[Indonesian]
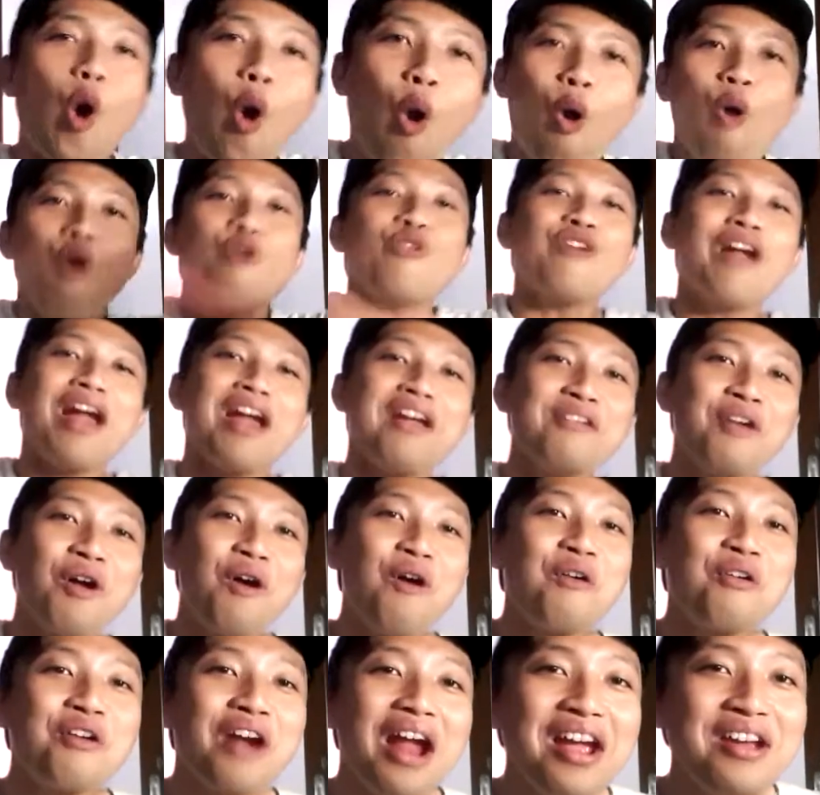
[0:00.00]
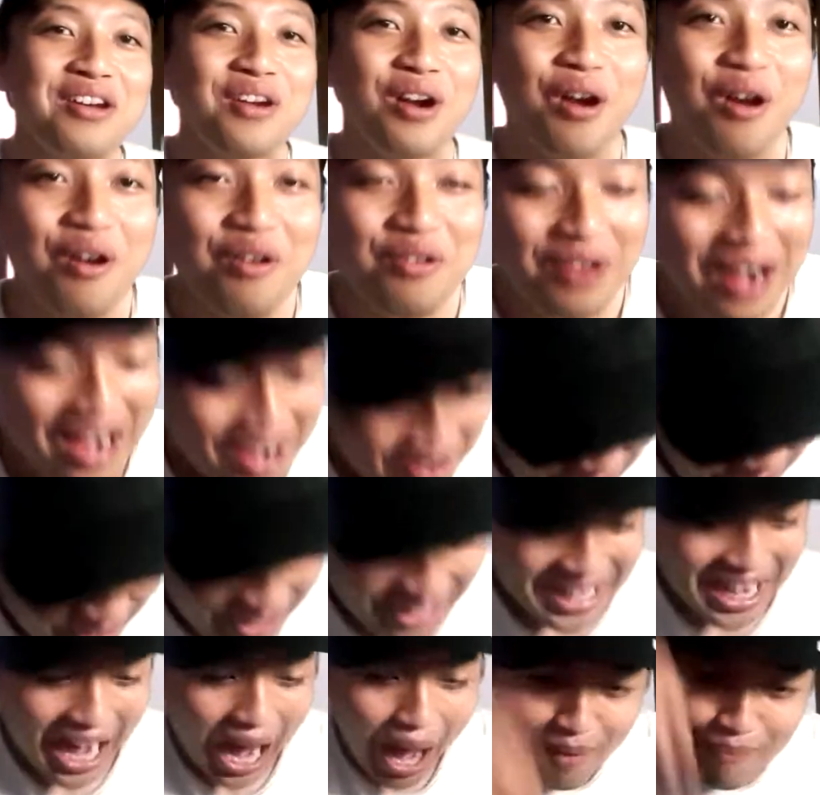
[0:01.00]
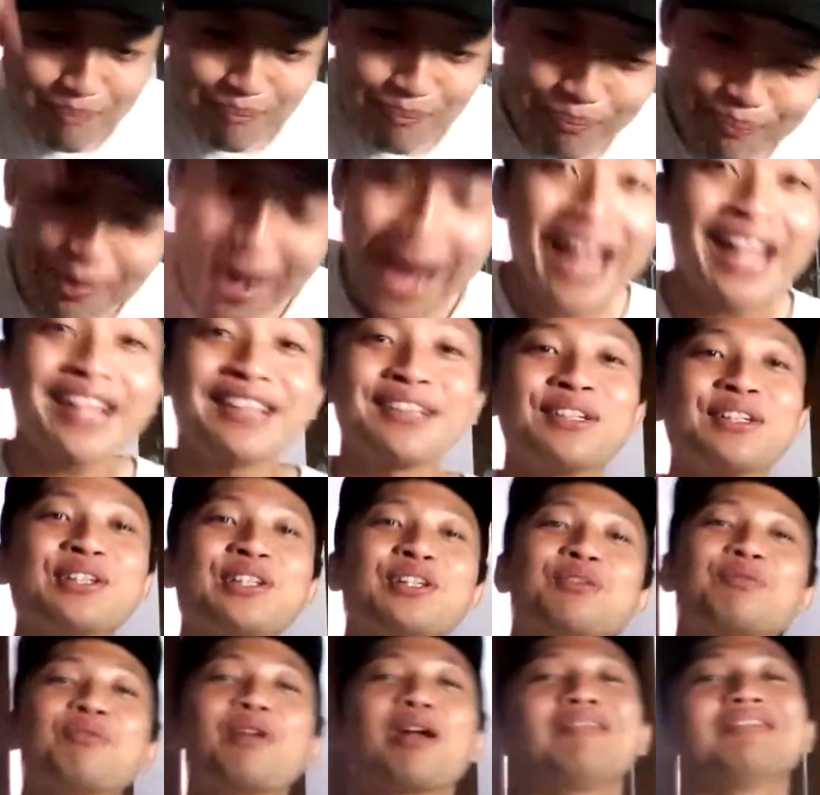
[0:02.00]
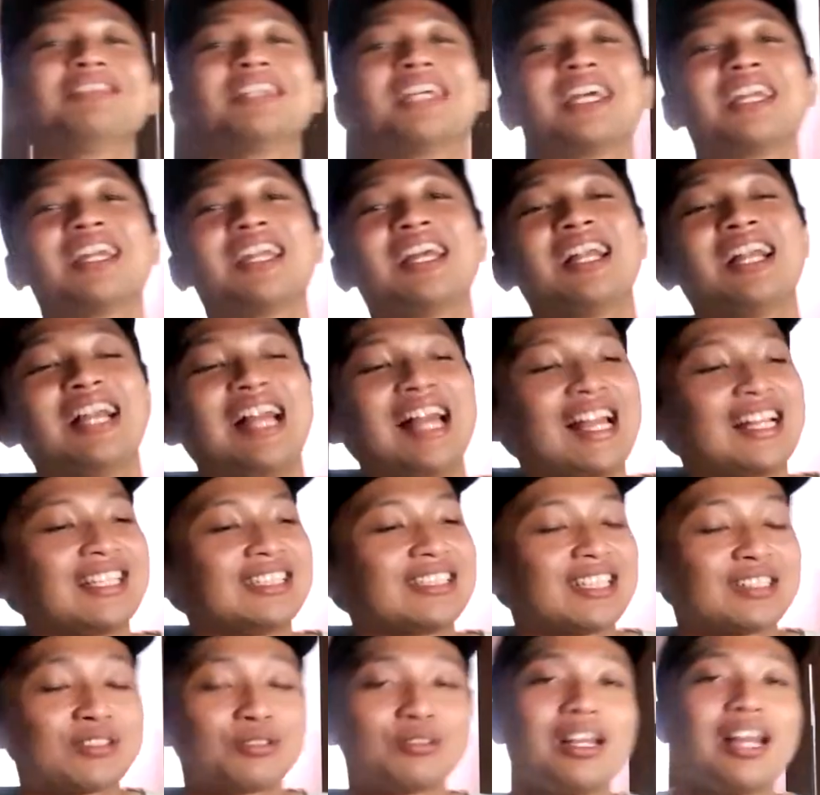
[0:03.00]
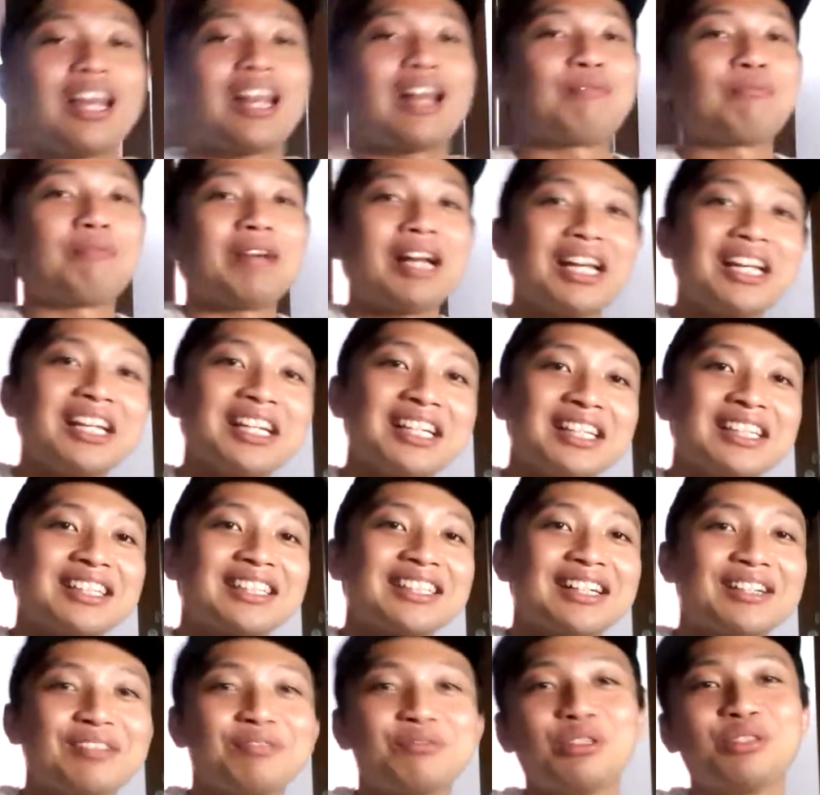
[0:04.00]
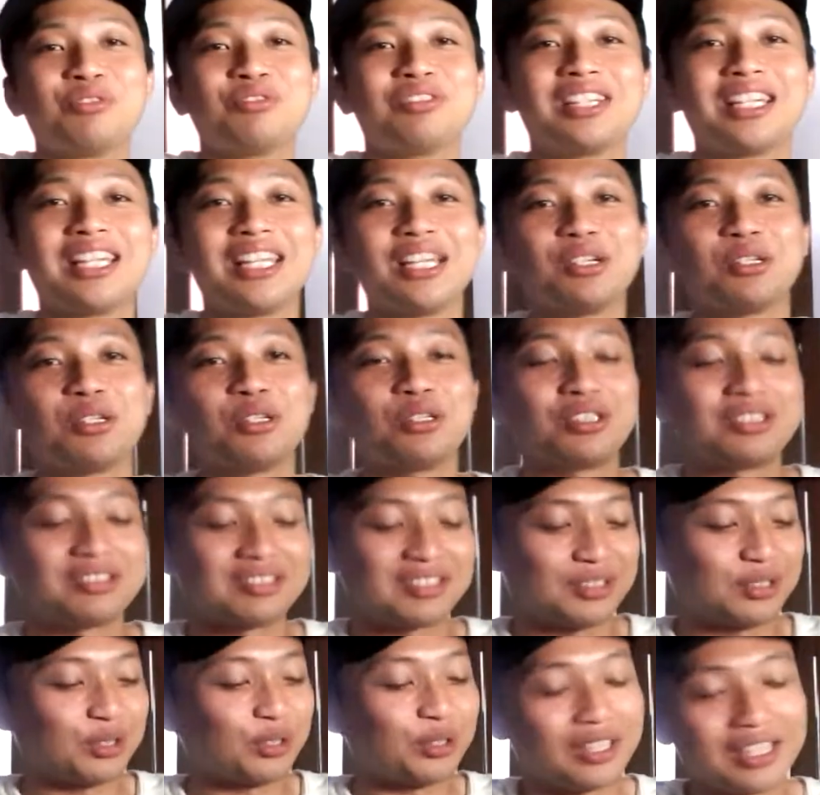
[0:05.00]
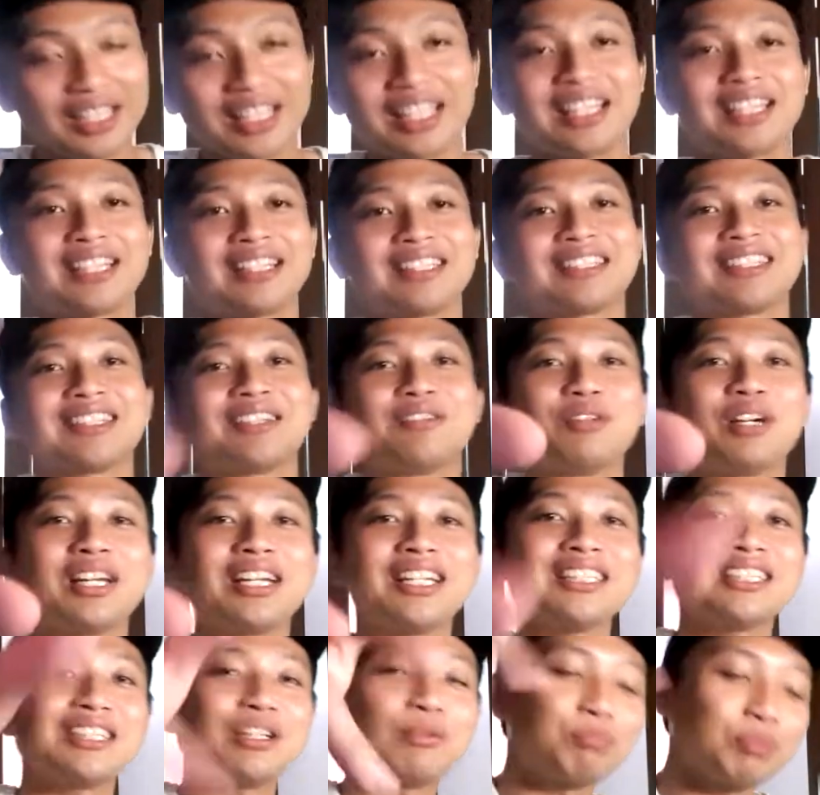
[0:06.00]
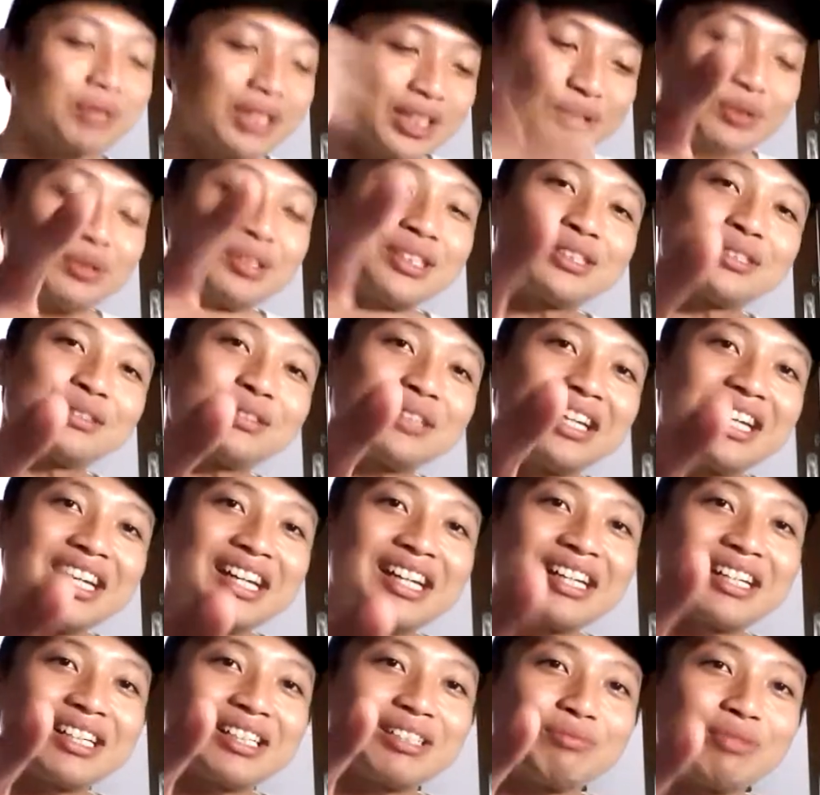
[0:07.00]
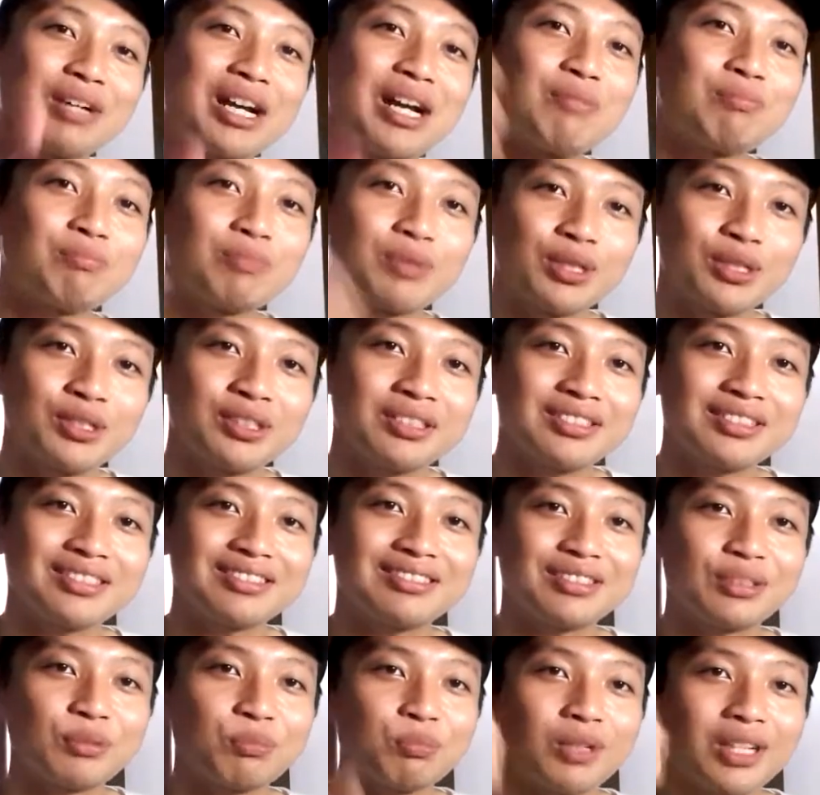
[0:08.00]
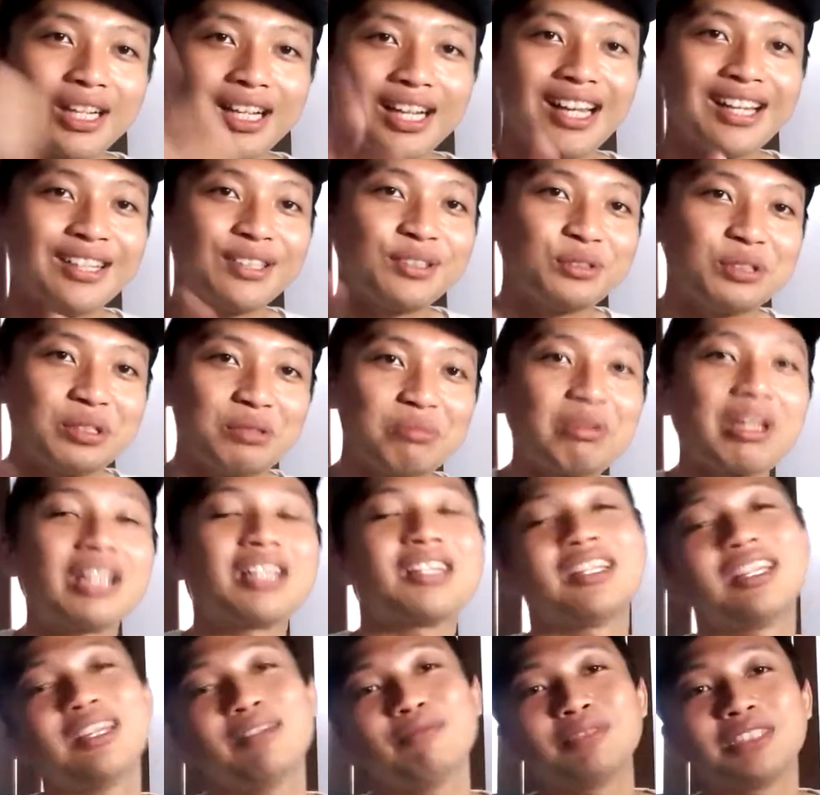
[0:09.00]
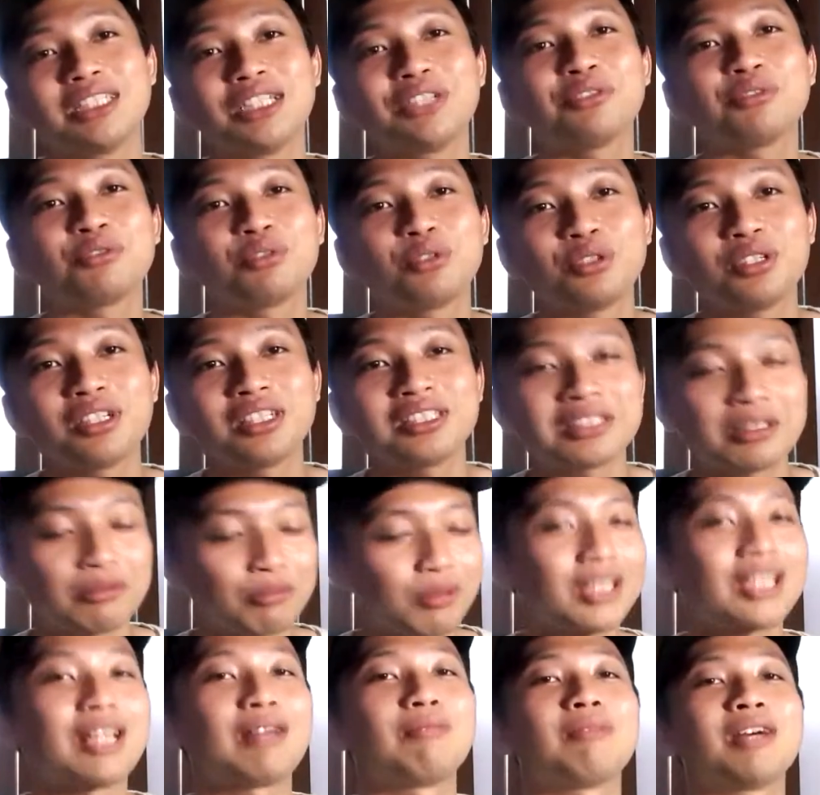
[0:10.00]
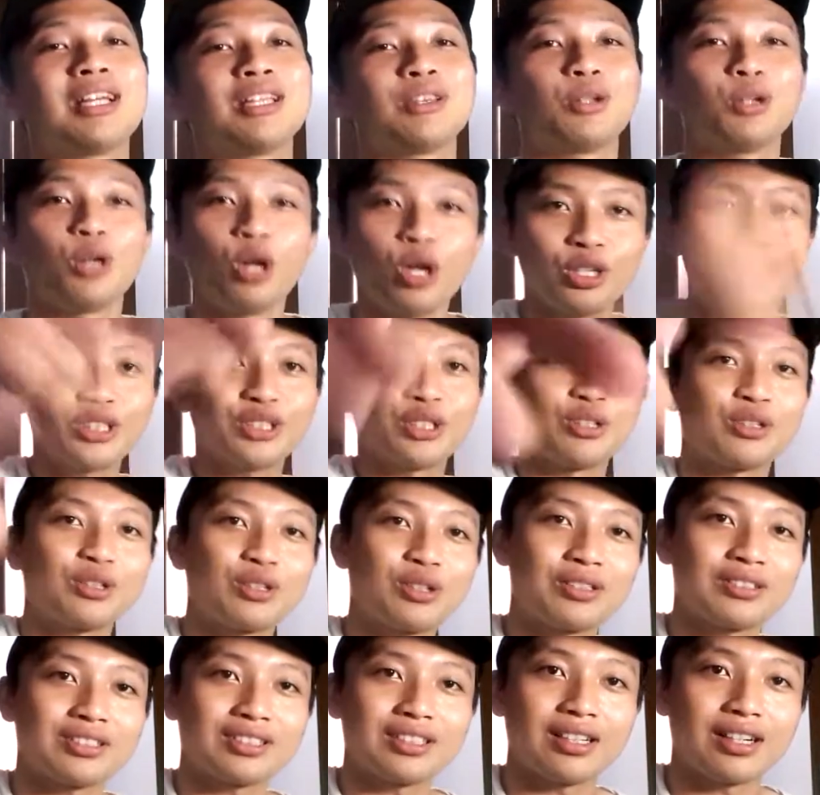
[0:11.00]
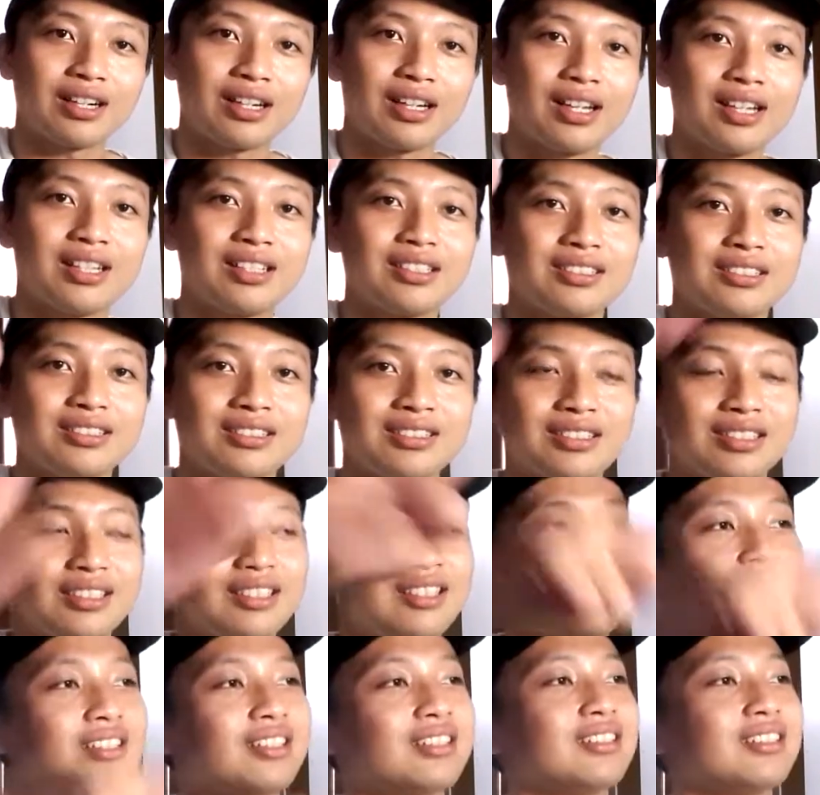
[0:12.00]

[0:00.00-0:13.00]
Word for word: Alright, alright, alright, welcome back to Good Brown Channel Anjas sudah lama ya, nggak upload video, sorry Kemarin tapi gue sudah mengupload cuplikan gue main game Sifu ya sampai tamat Tolong ditonton segera Jadi